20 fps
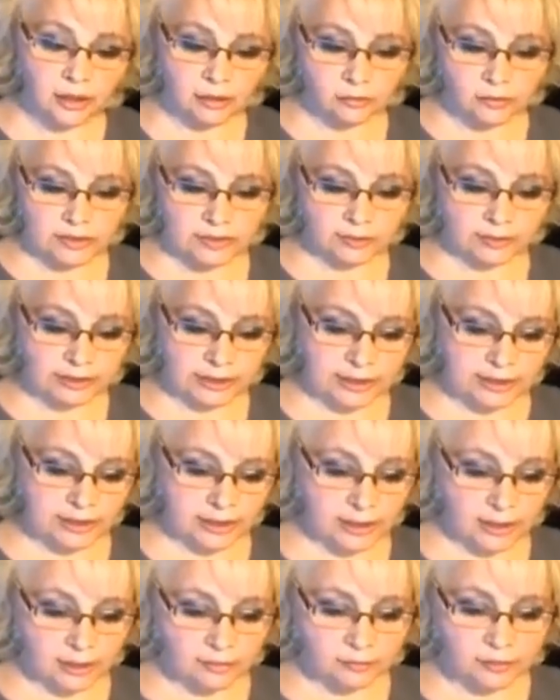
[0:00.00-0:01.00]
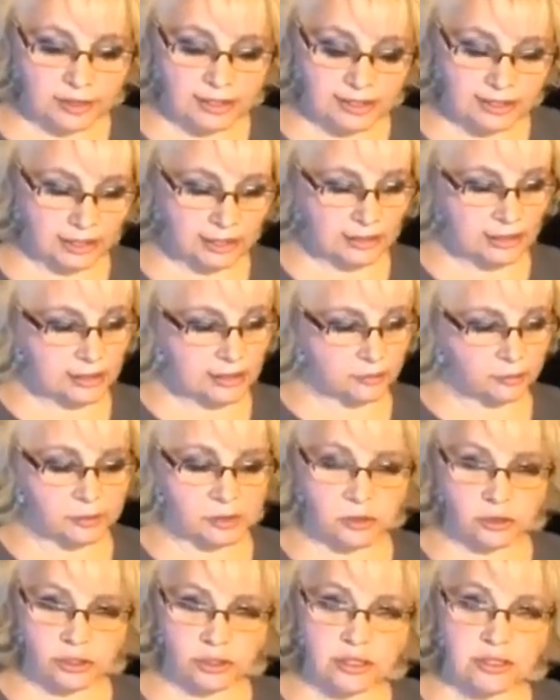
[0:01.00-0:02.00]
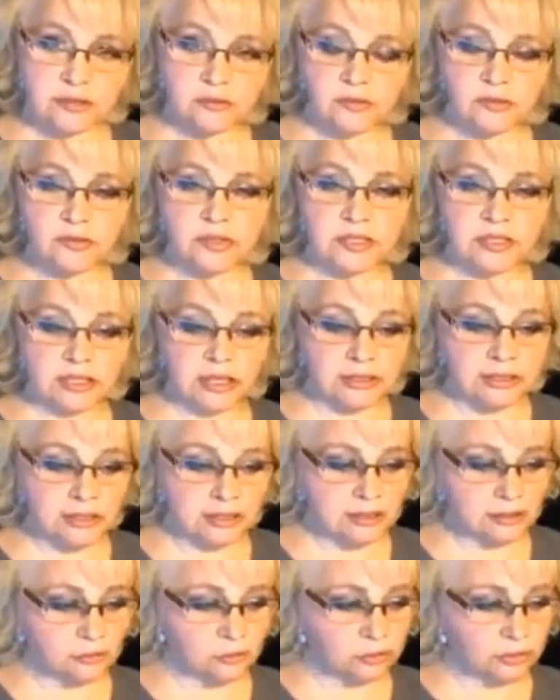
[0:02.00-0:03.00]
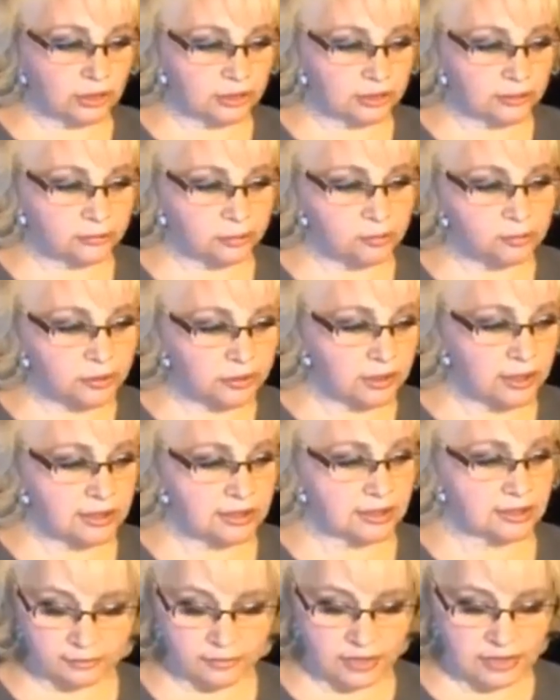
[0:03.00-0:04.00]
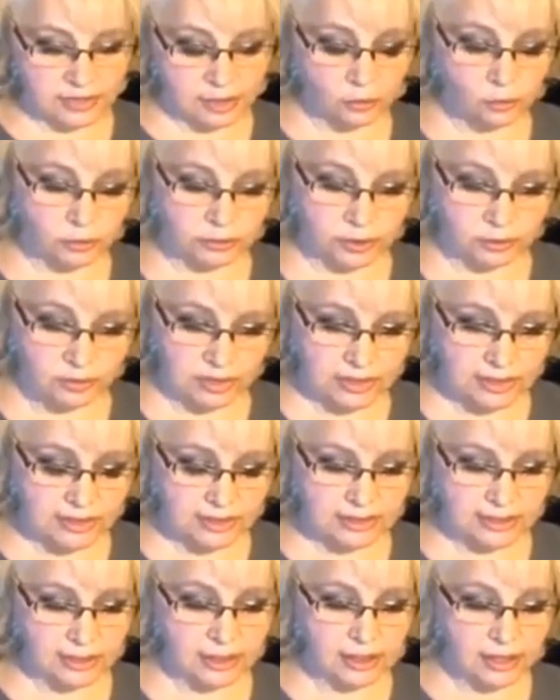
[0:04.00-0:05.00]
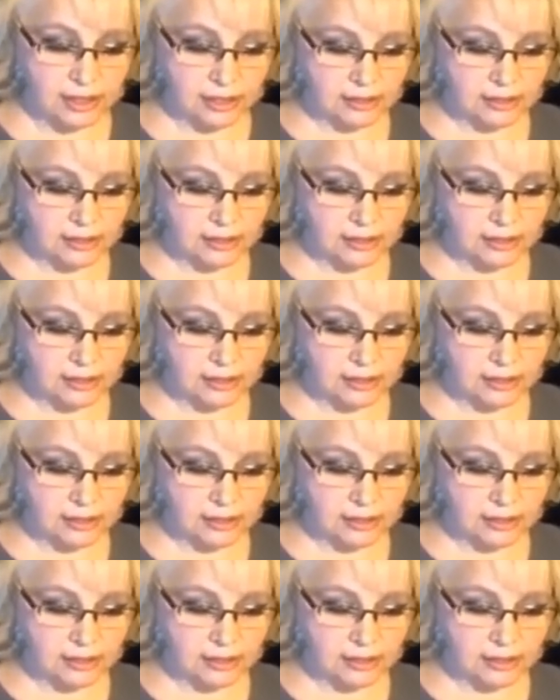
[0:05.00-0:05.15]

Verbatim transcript: Вот смотрите, вы не захотите путешествовать, вы не захотите куда-то выбираться из какой-то местности,